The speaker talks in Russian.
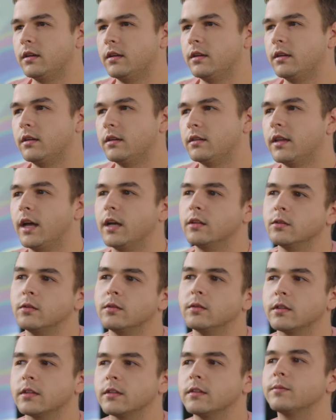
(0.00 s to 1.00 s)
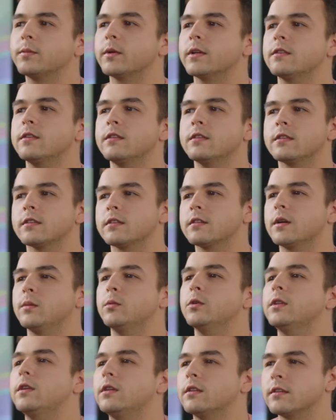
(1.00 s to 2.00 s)
Э, да, ну процесс
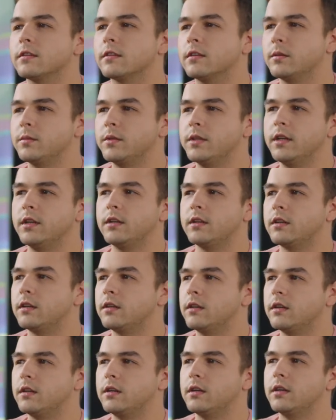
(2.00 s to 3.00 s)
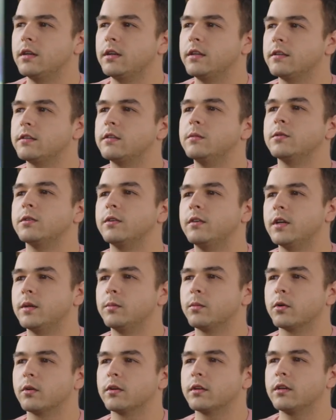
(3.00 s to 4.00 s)
разработки на самом деле, э, если мы
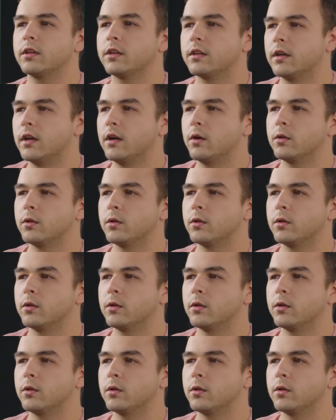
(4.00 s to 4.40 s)
говорим про какие-то